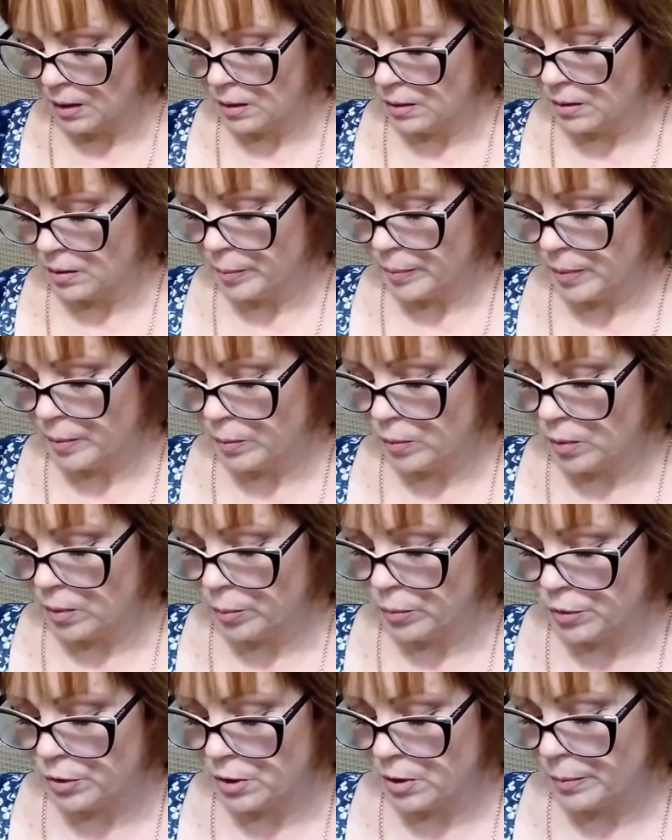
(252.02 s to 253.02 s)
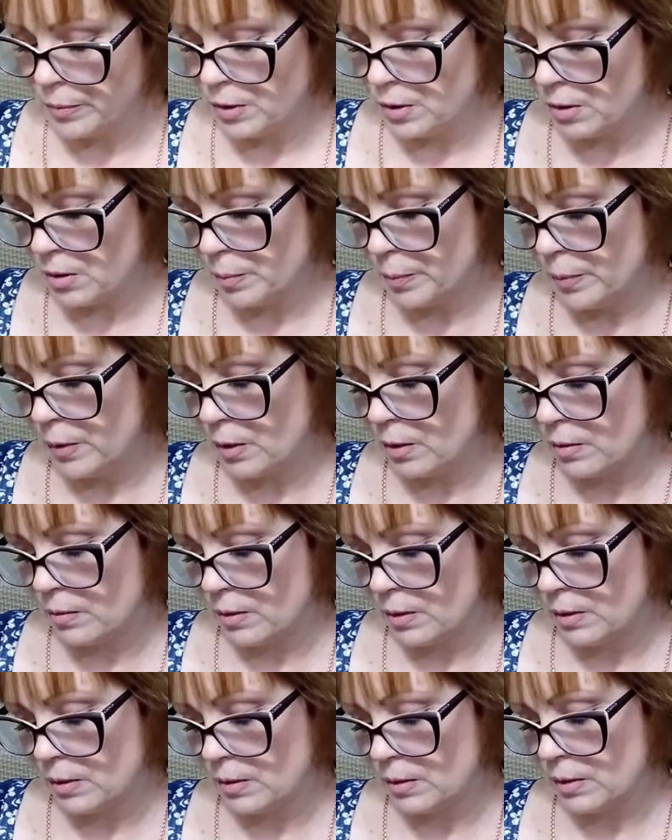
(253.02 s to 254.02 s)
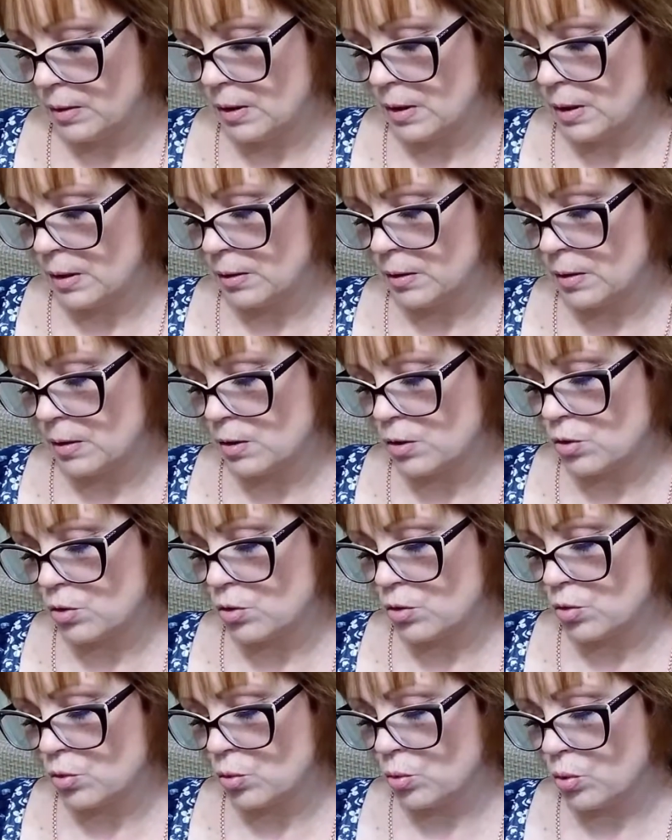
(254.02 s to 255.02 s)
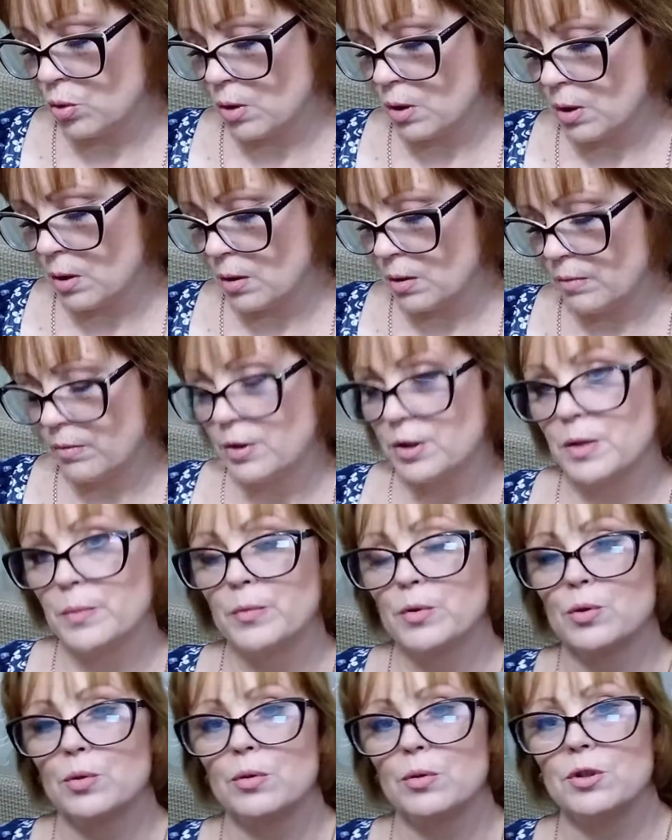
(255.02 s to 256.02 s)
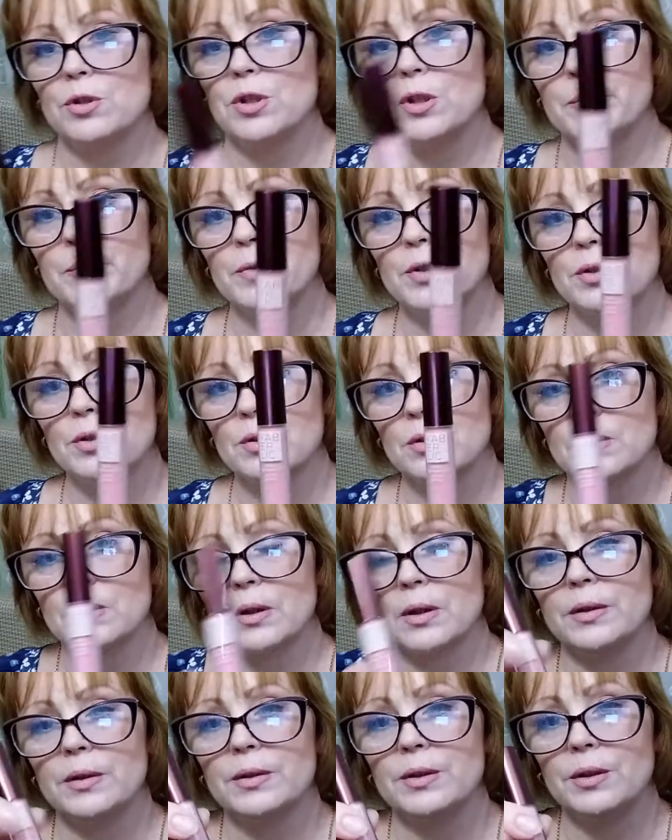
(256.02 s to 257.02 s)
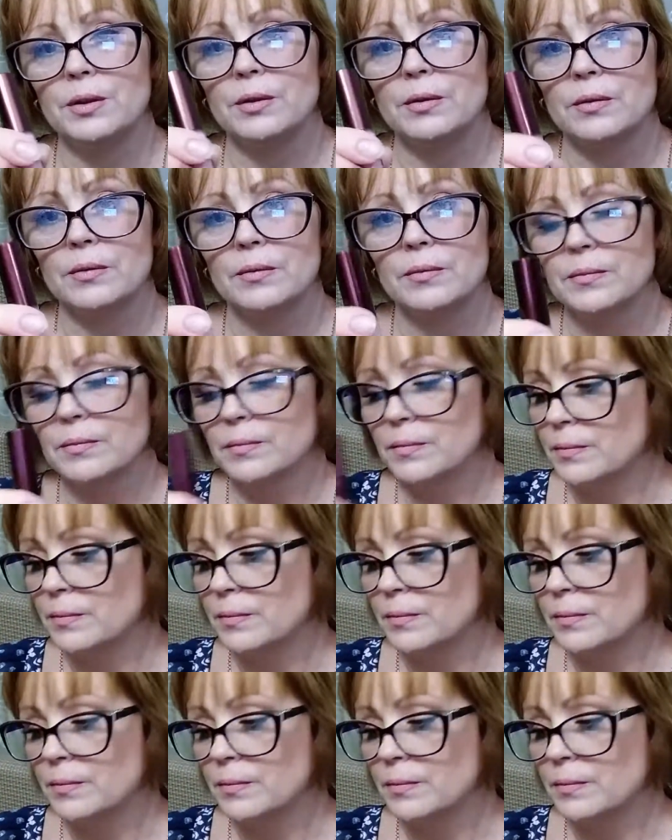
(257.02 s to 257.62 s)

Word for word: Это, по-моему, 71. Да, это 40 871.